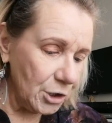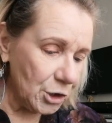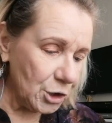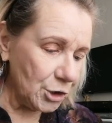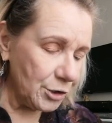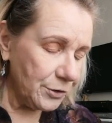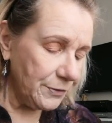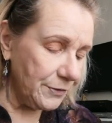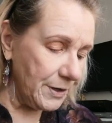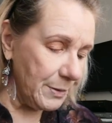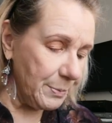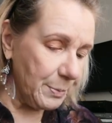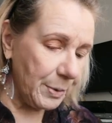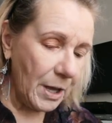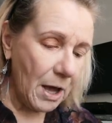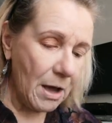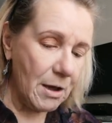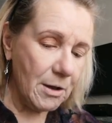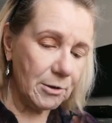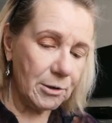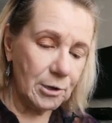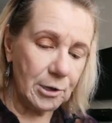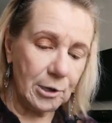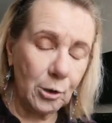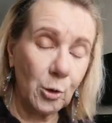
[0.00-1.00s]
je vais
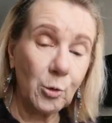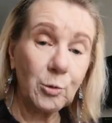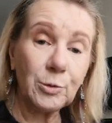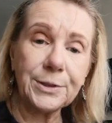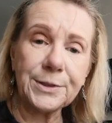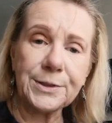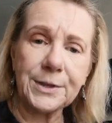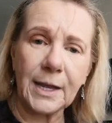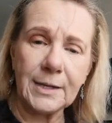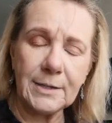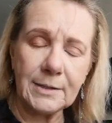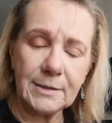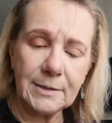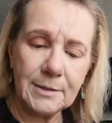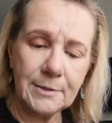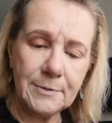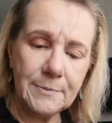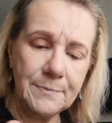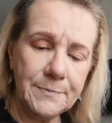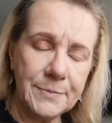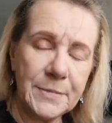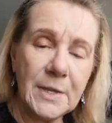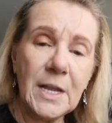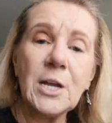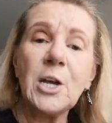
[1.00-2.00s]
prendre l'autre teinte.
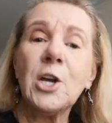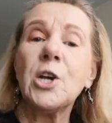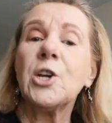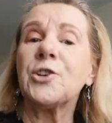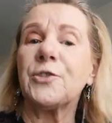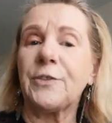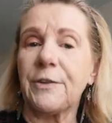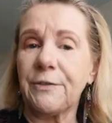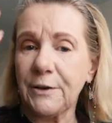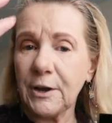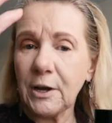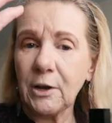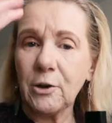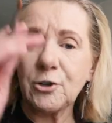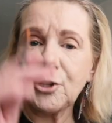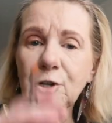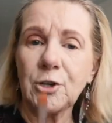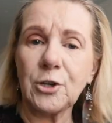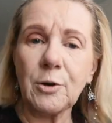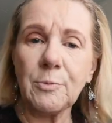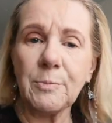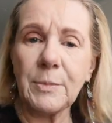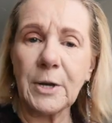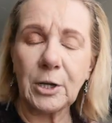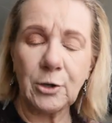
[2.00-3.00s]
Je vais faire un
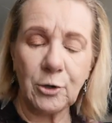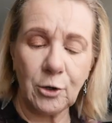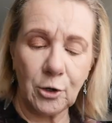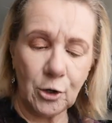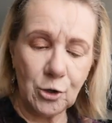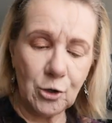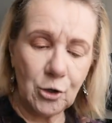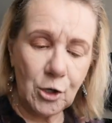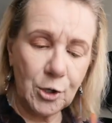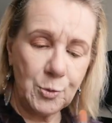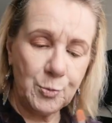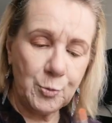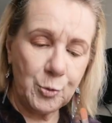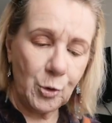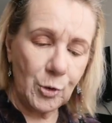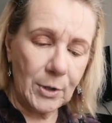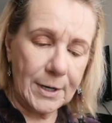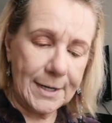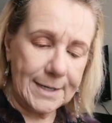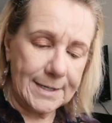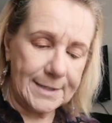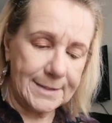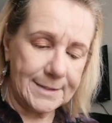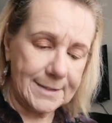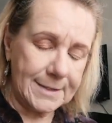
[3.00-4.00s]
seulement qu'un œil pour
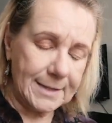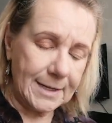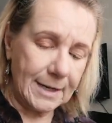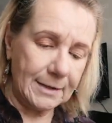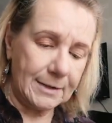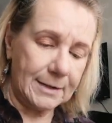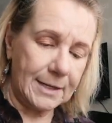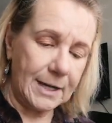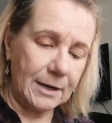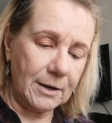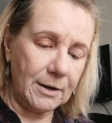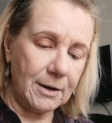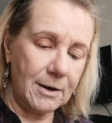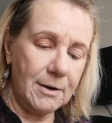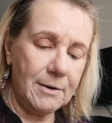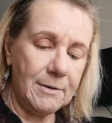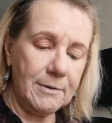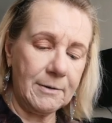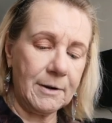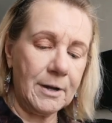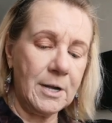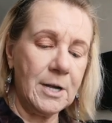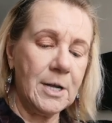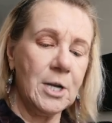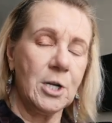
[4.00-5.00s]
l'instant,
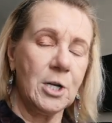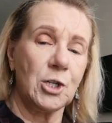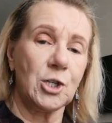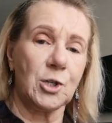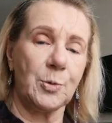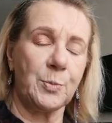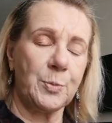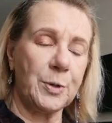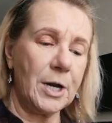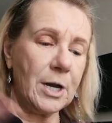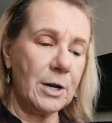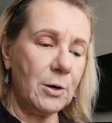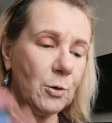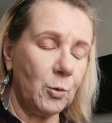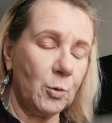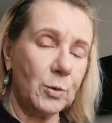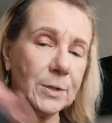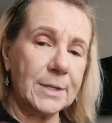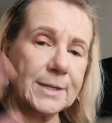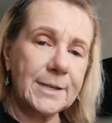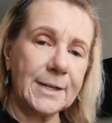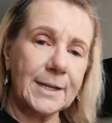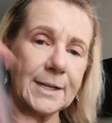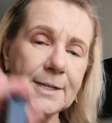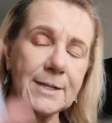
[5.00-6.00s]
d'accord? Je prends
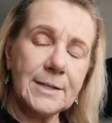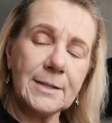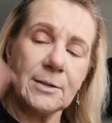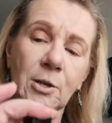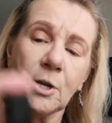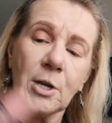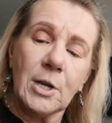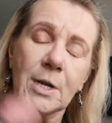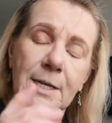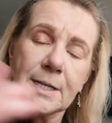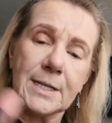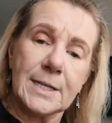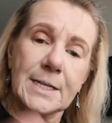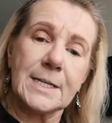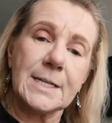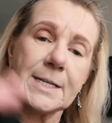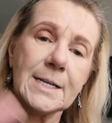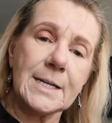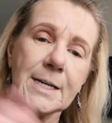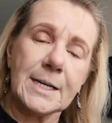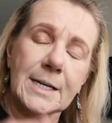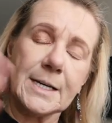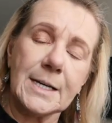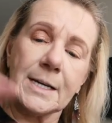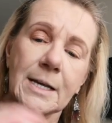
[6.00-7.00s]
l'autre teinte
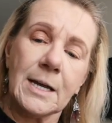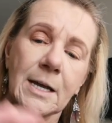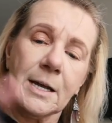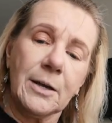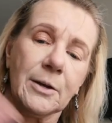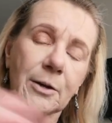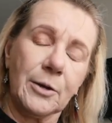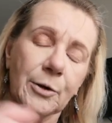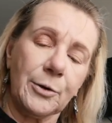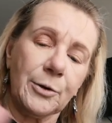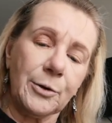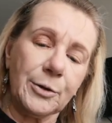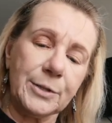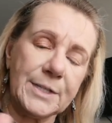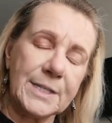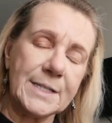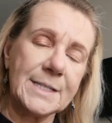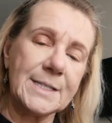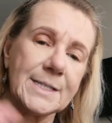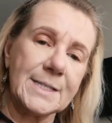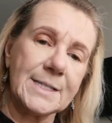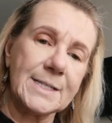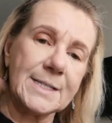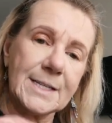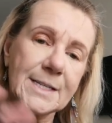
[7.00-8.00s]
qui est euh,
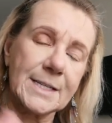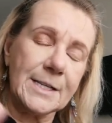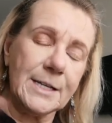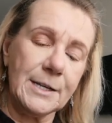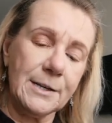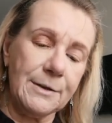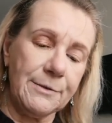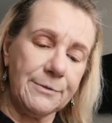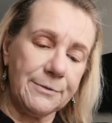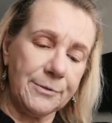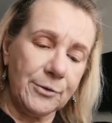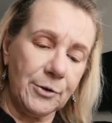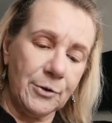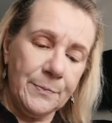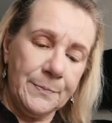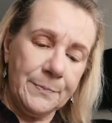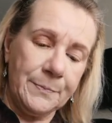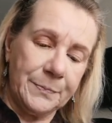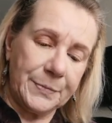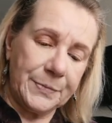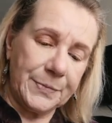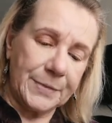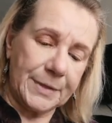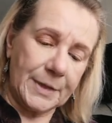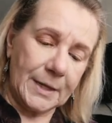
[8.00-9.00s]
décisive
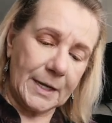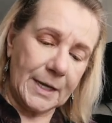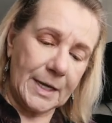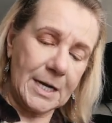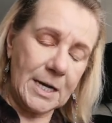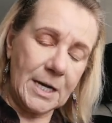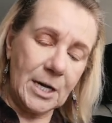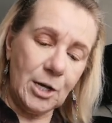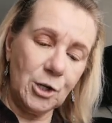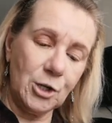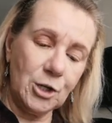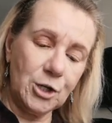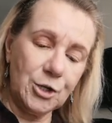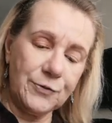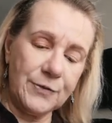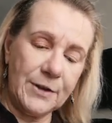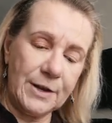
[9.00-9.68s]
et là,